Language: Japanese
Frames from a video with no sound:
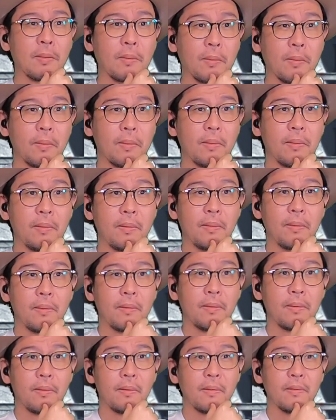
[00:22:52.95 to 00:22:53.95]
の
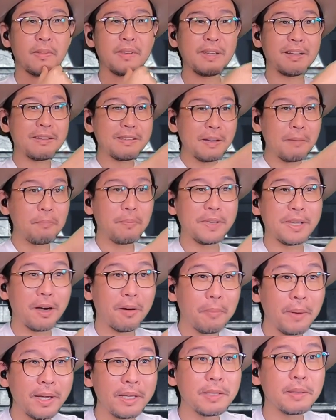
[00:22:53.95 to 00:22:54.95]
いや、やっぱ
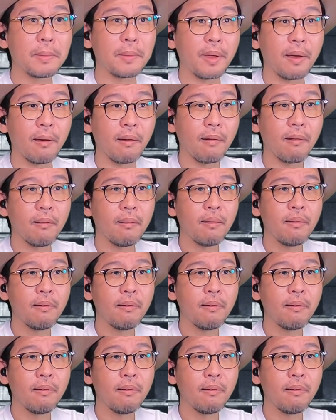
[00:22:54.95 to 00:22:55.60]
やばいよね。